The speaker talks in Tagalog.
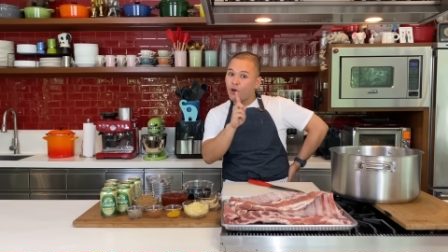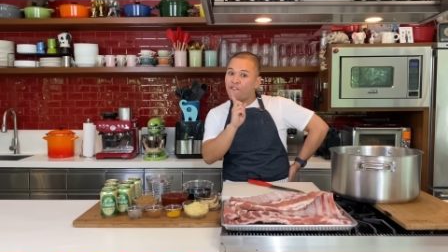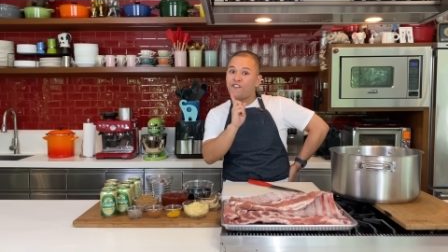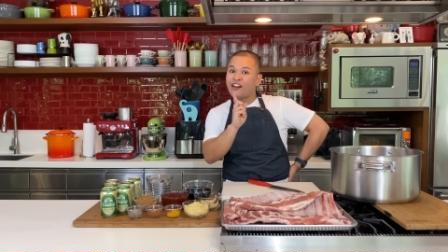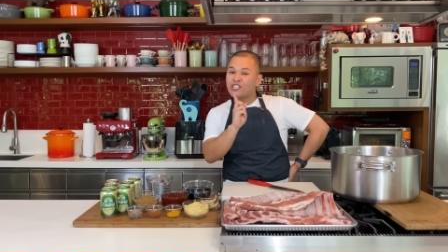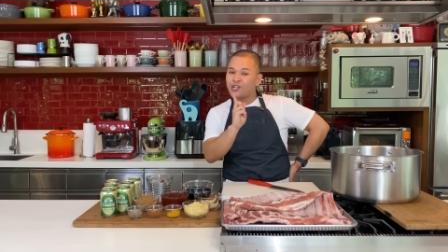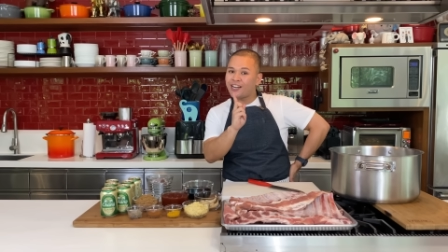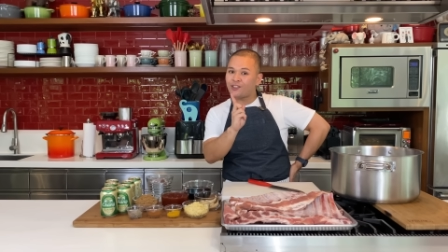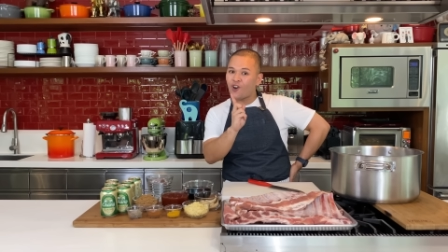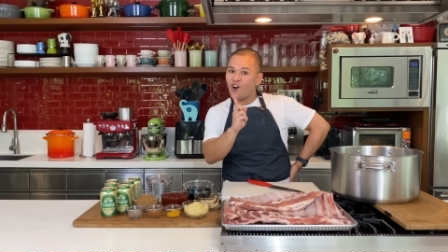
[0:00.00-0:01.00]
tong version na
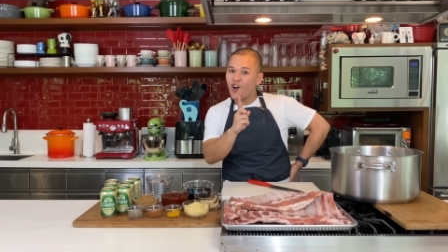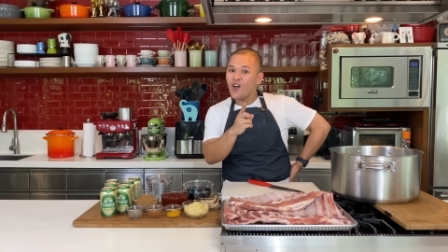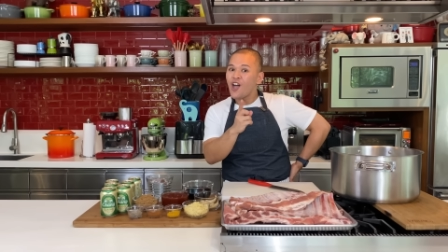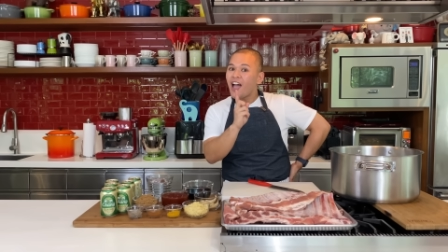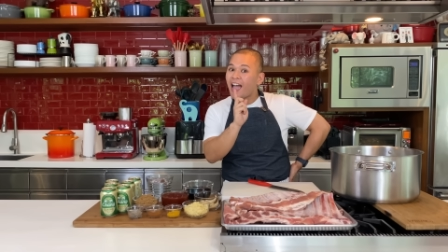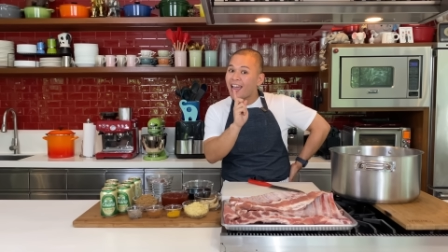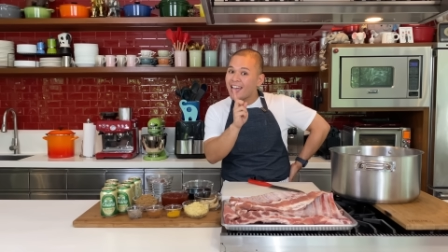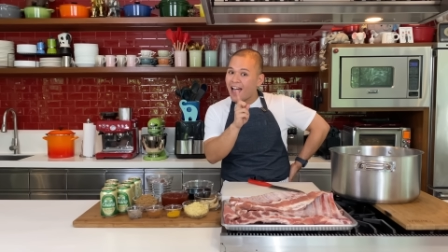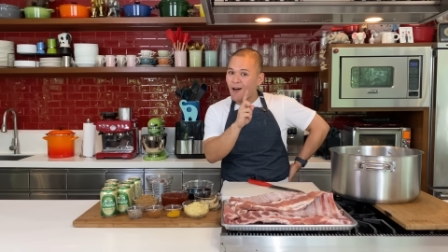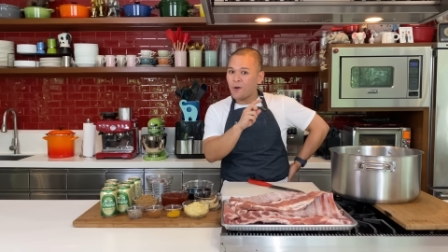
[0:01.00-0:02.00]
to,
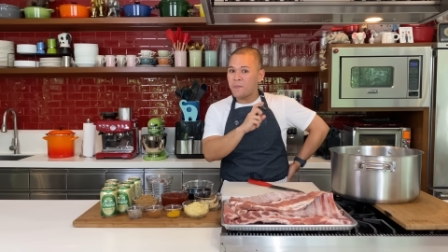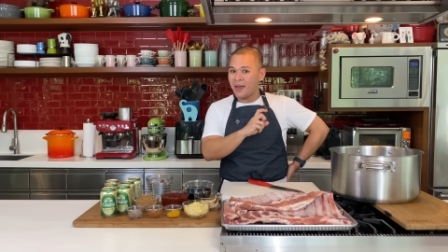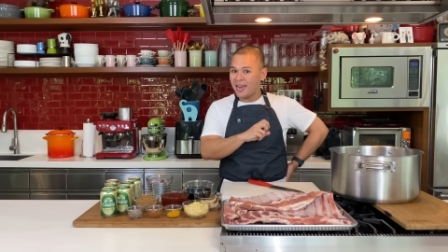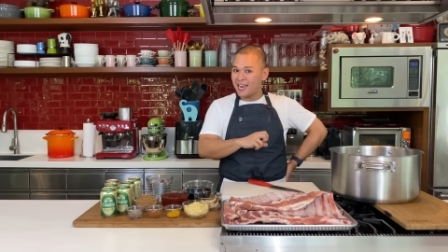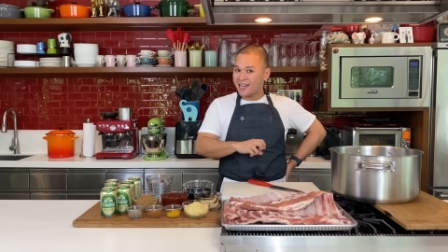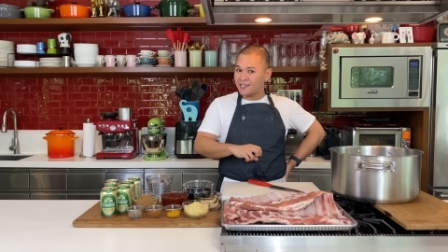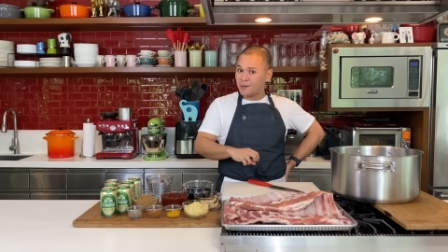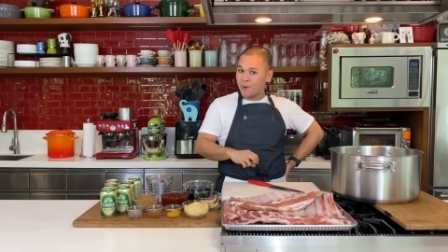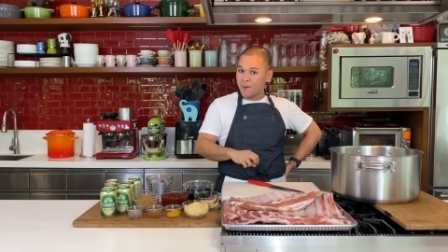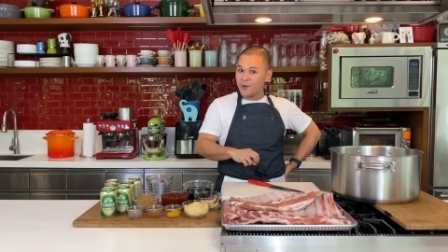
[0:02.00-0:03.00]
kaya kung mahilig ka sa
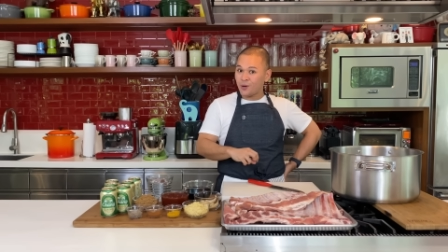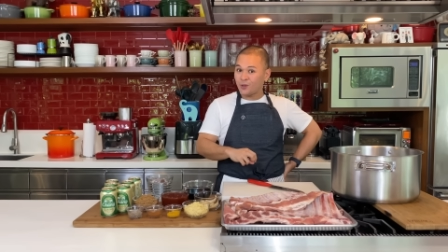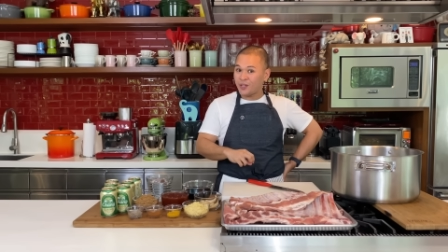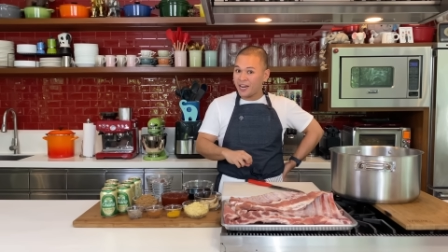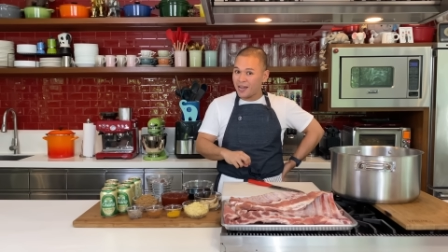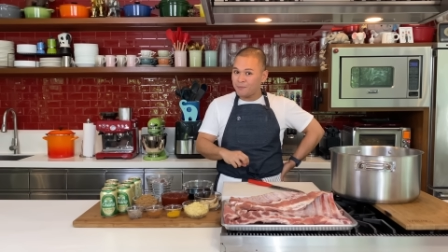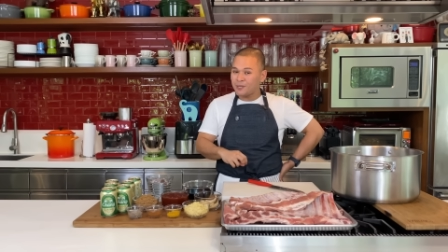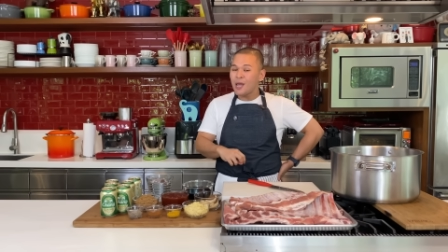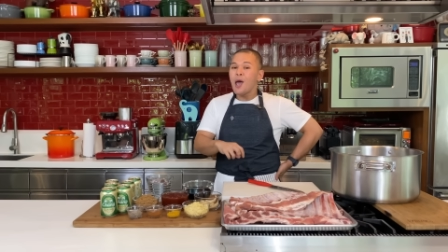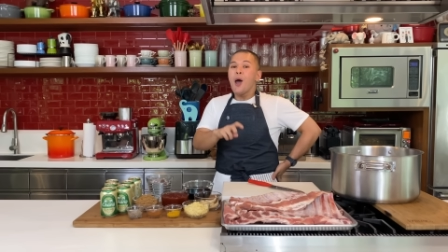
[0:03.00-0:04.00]
barbecue ribs,
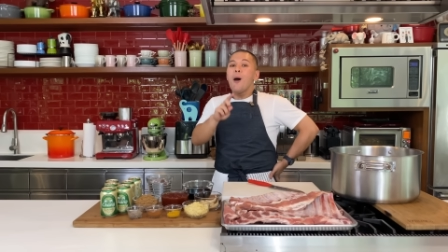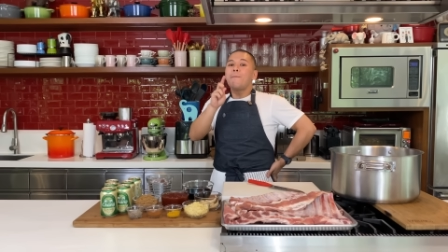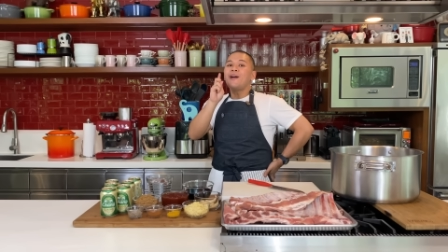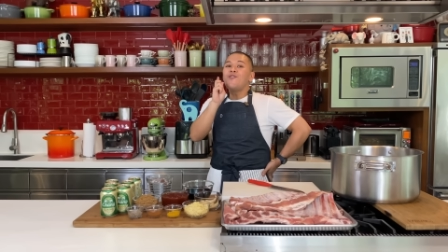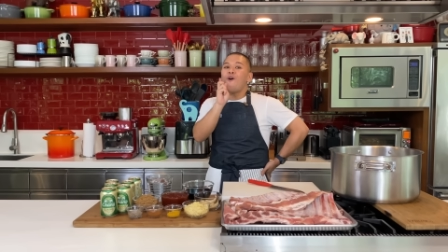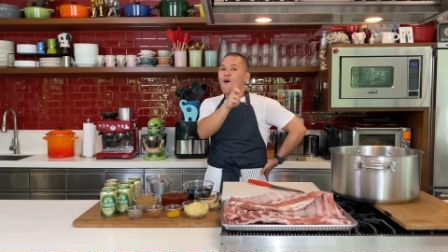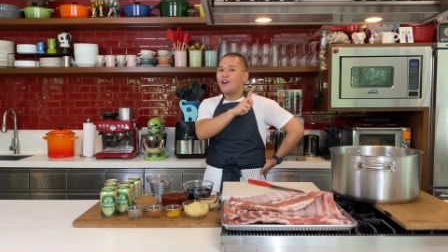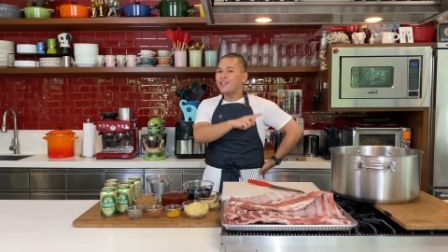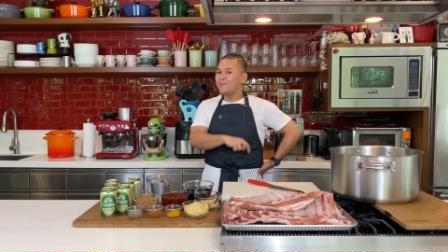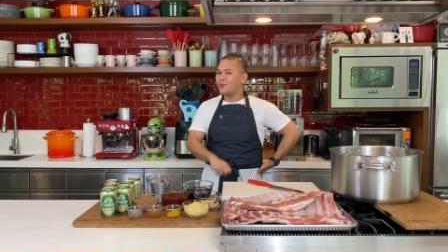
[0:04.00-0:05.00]

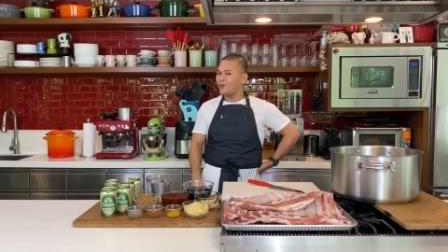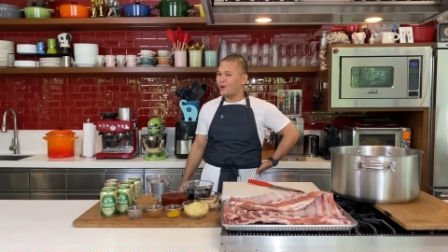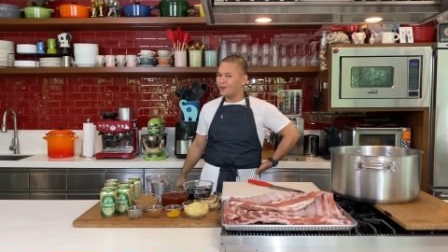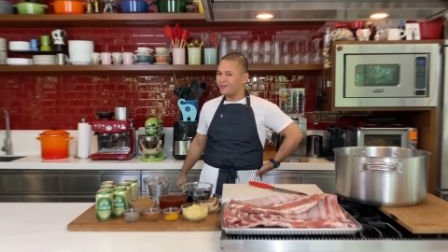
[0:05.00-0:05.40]
panoorin mo to.